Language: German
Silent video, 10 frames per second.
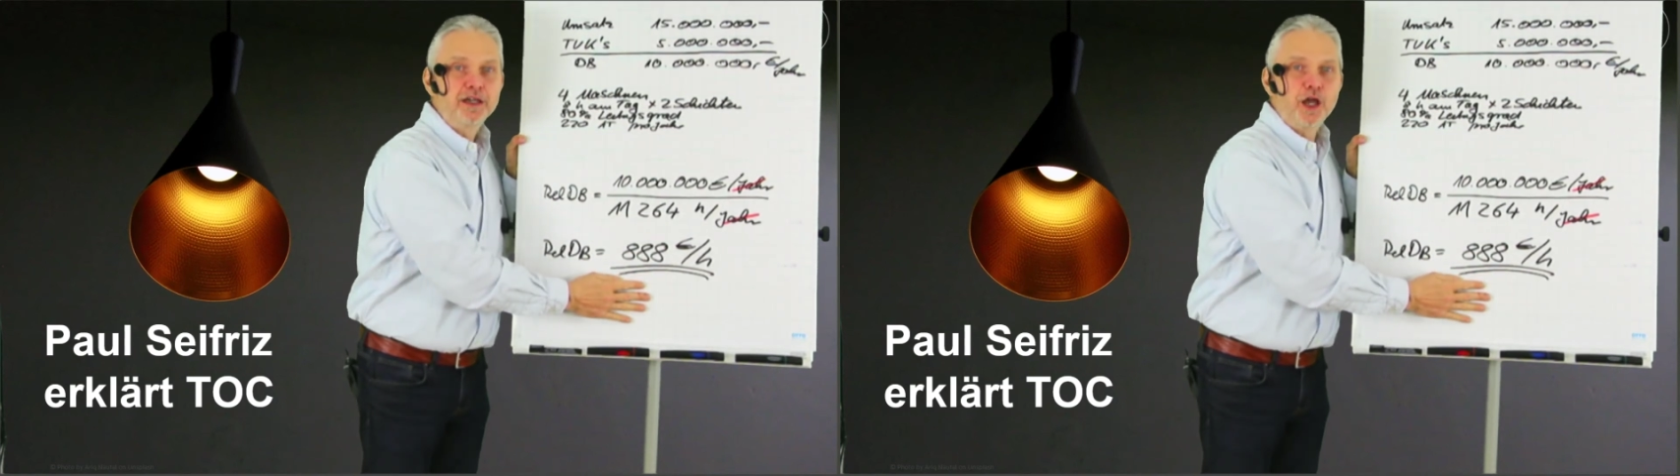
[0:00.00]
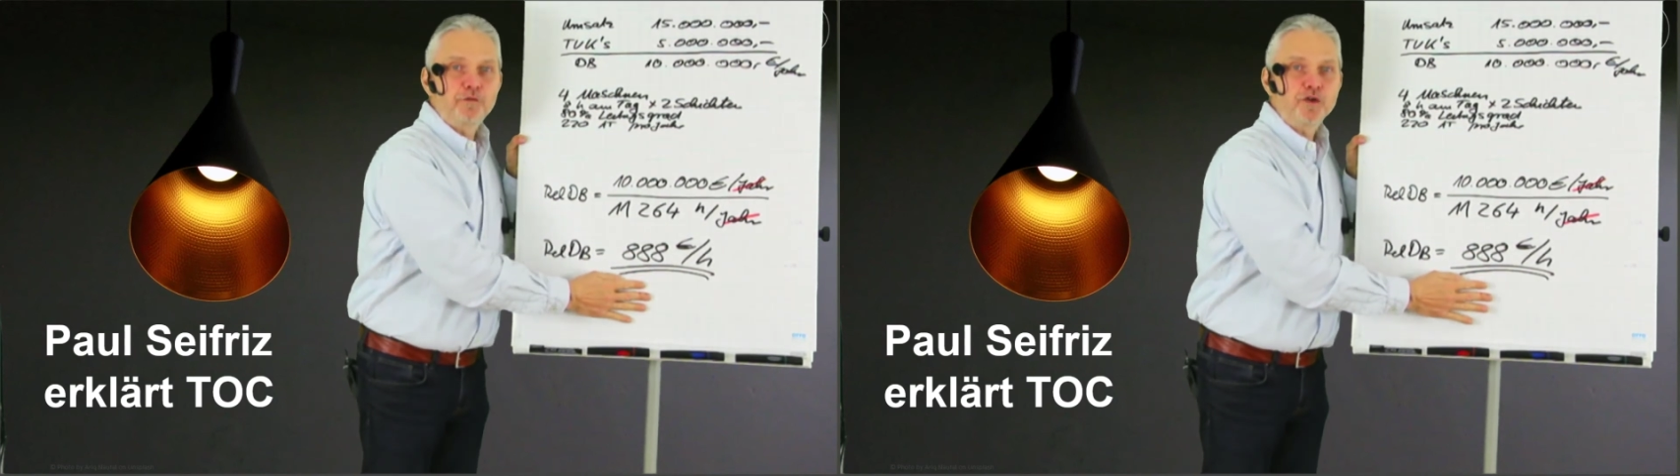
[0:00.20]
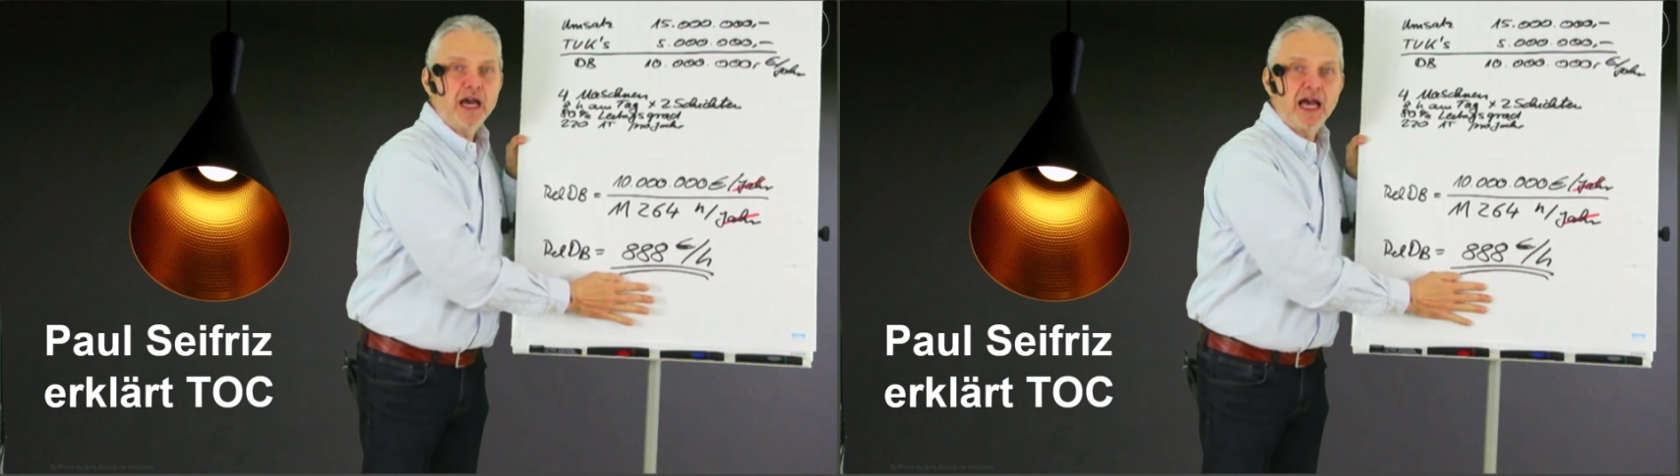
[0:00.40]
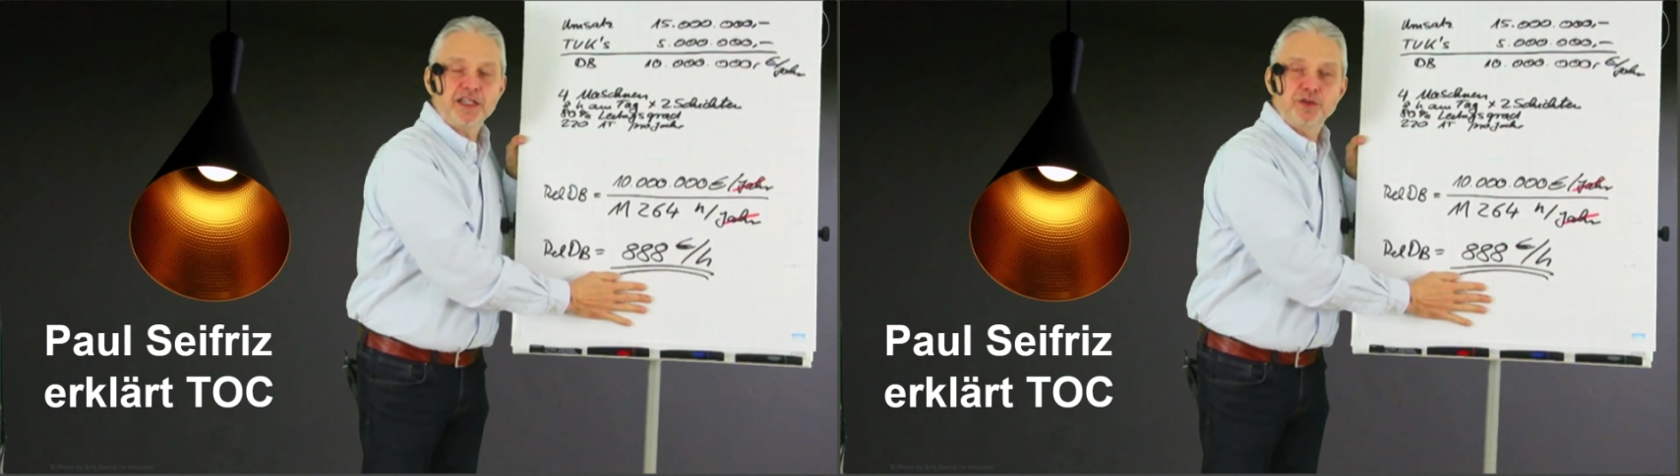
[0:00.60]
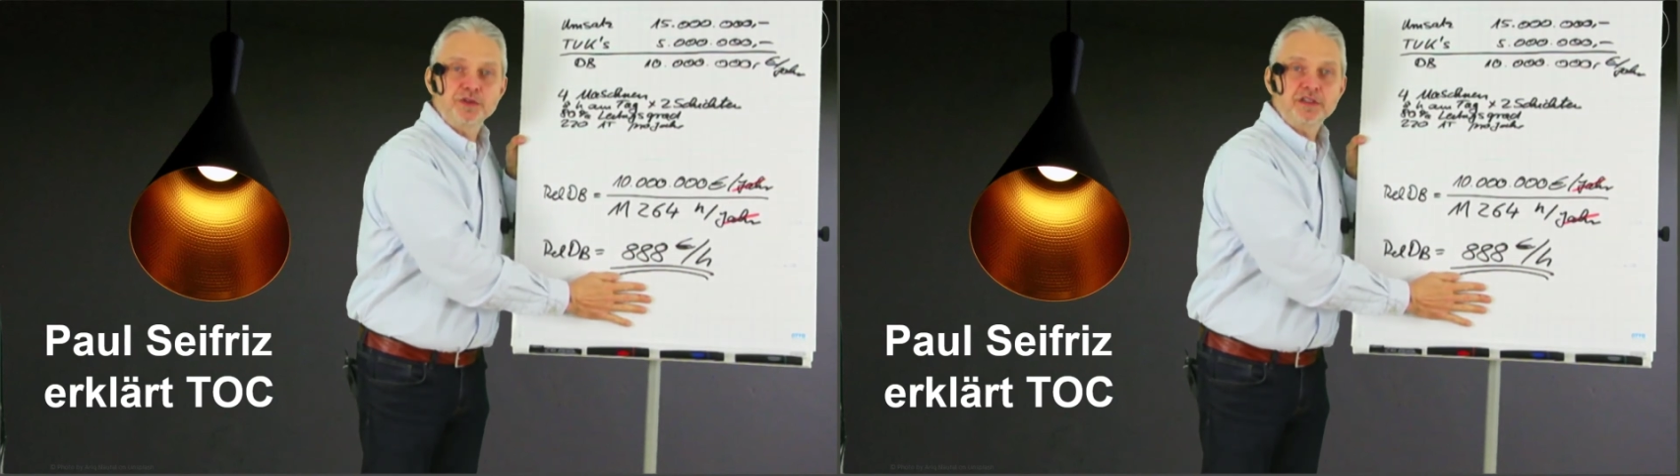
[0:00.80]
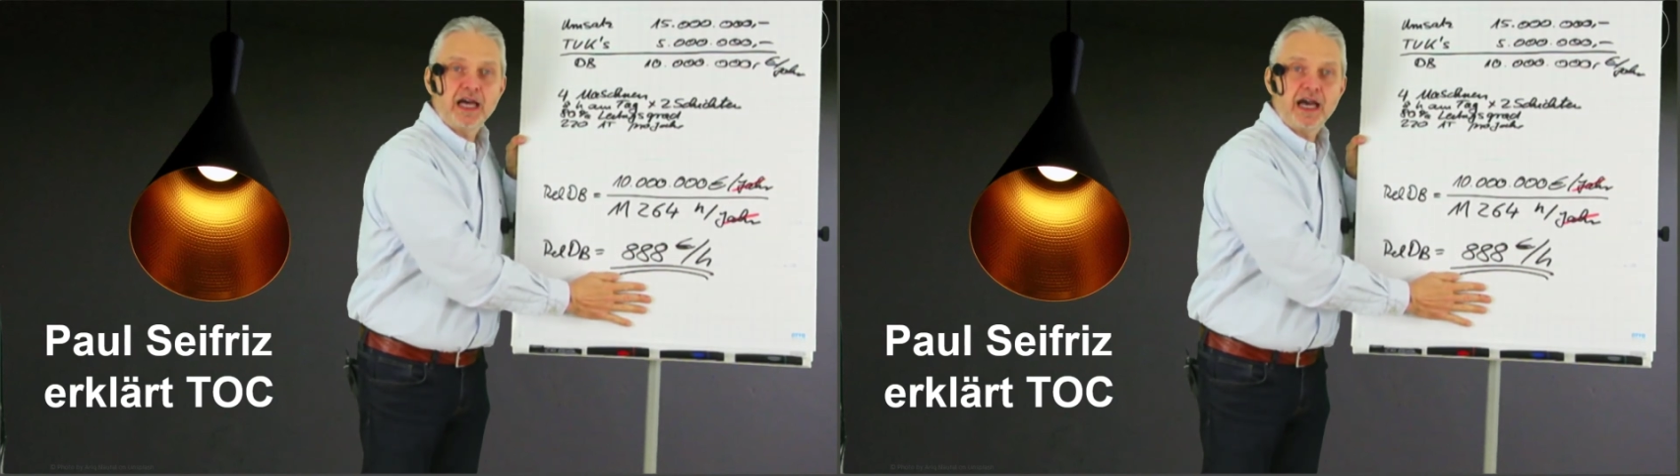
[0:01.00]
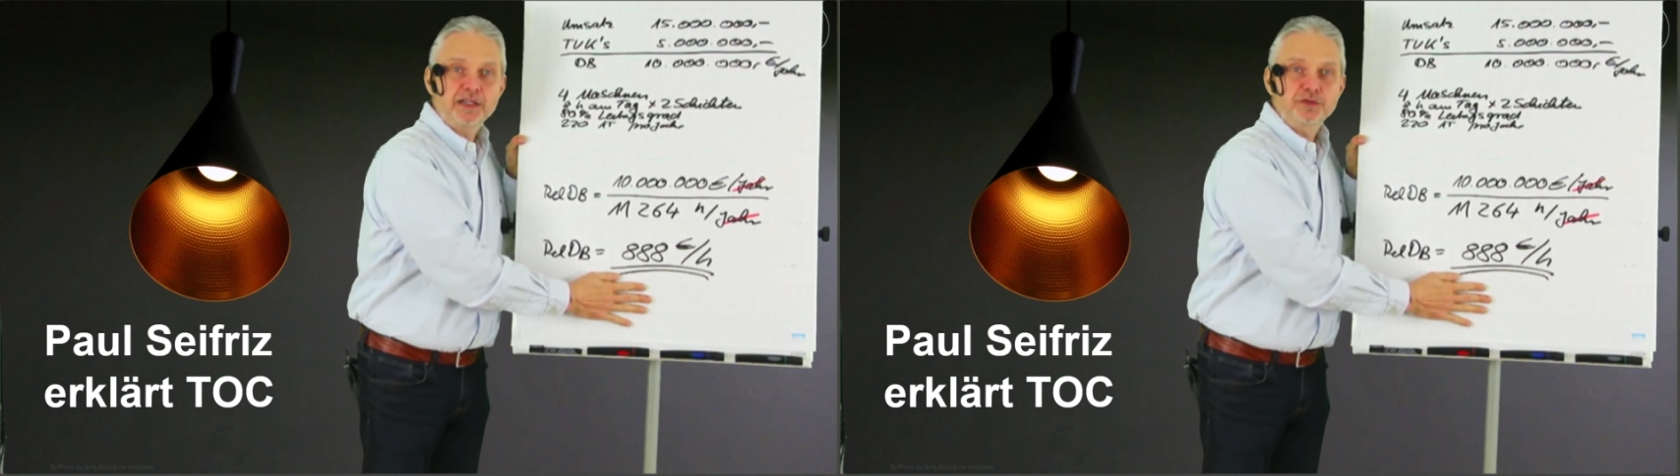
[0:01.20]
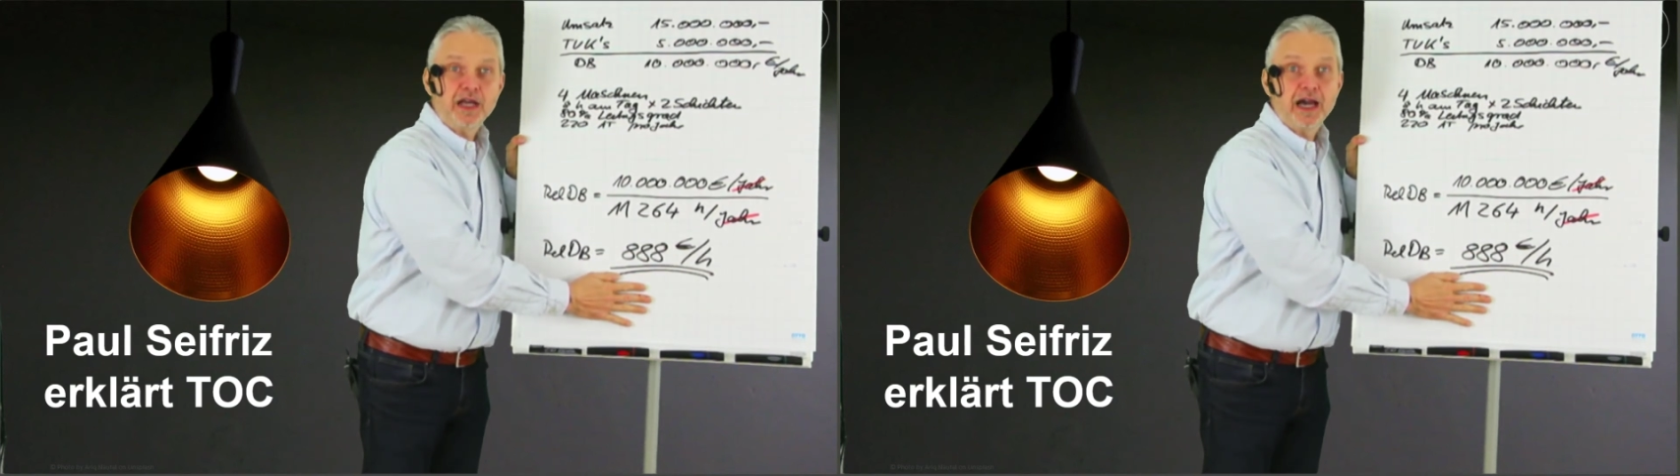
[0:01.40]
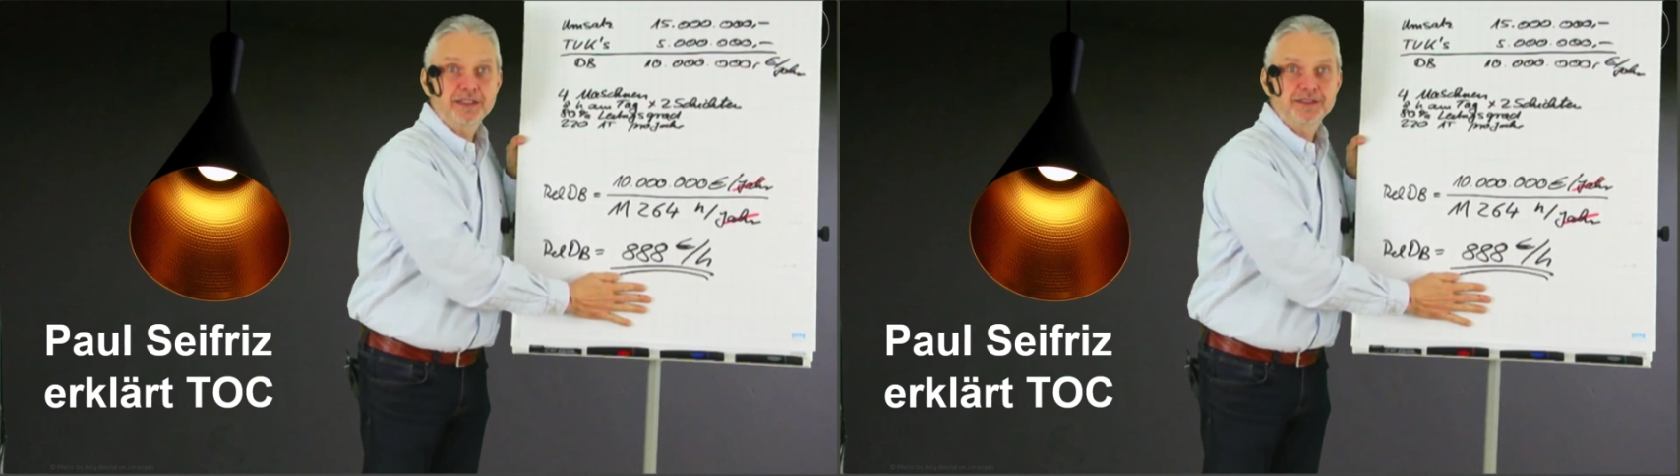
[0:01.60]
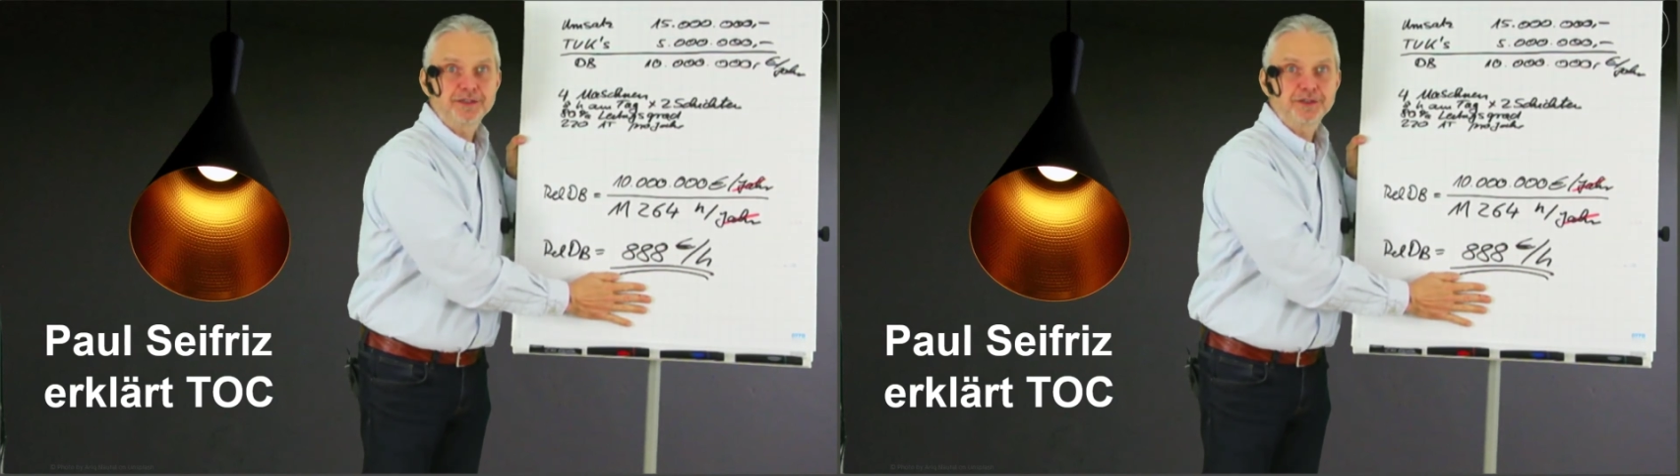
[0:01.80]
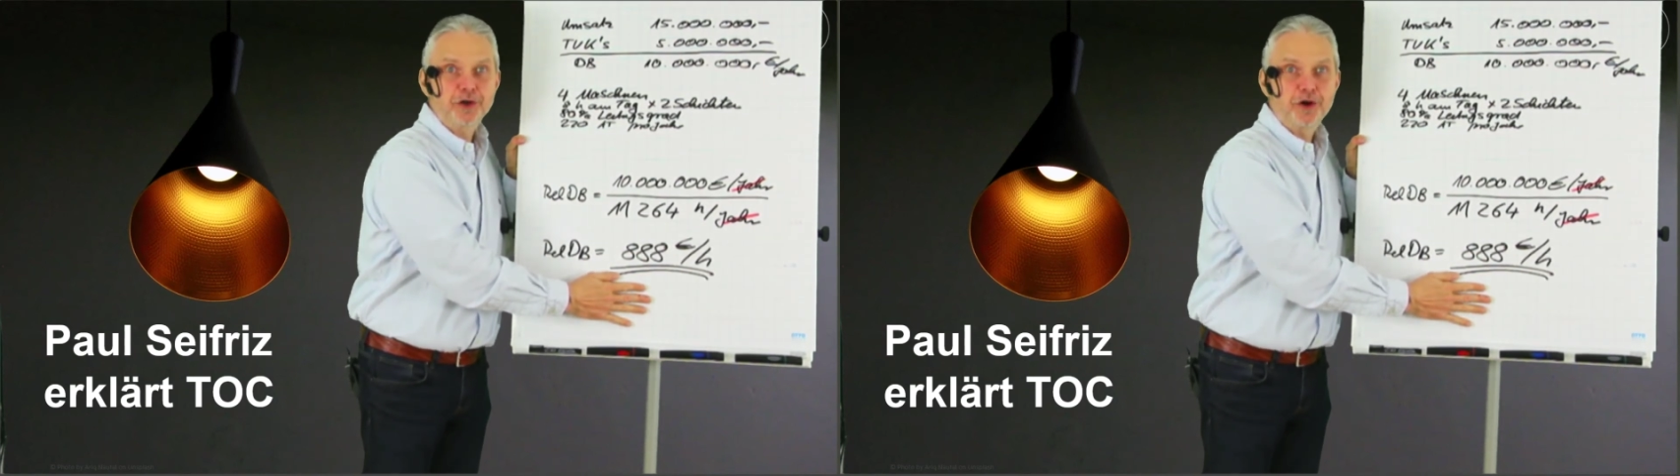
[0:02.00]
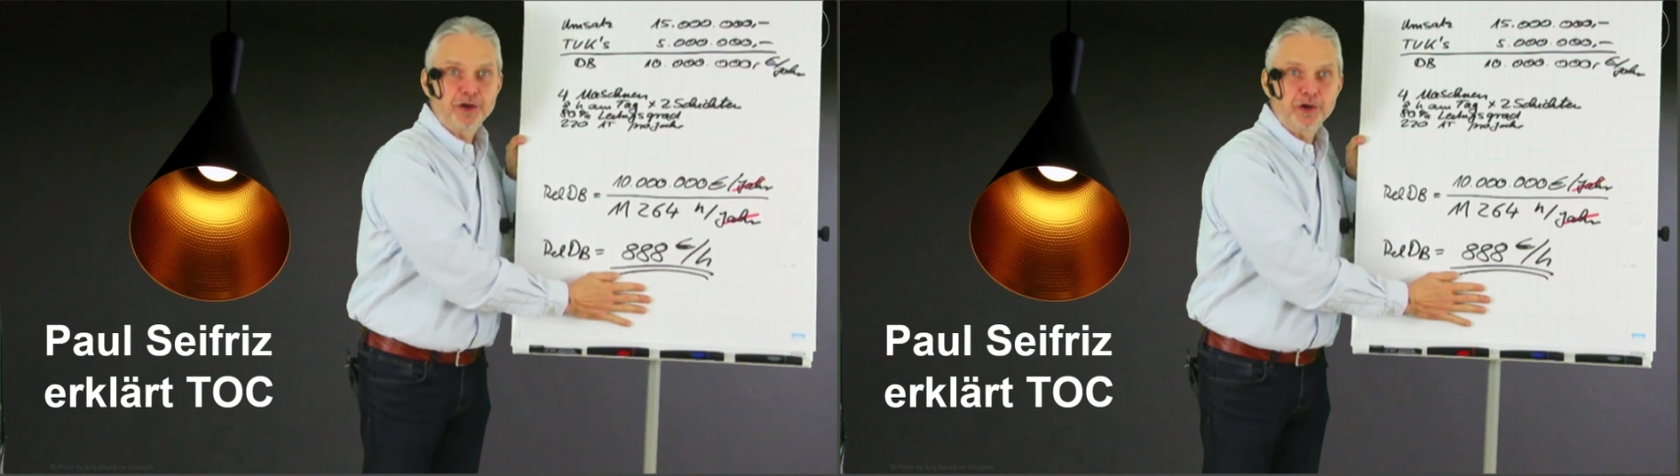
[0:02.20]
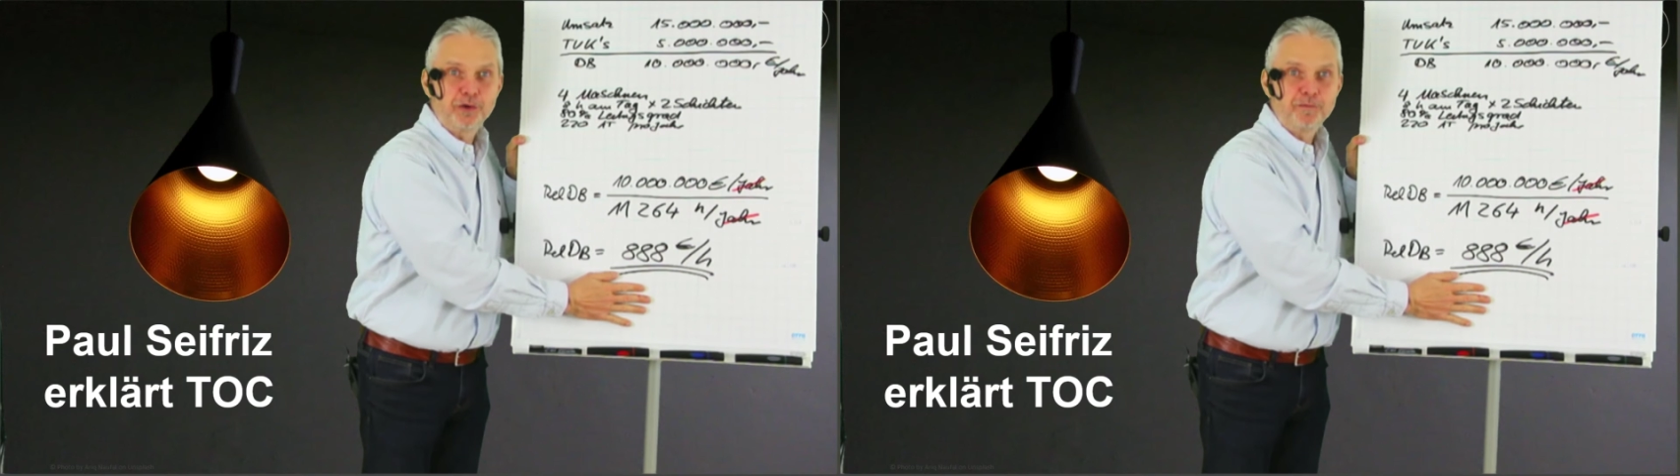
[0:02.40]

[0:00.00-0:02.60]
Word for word: von 888 Euro.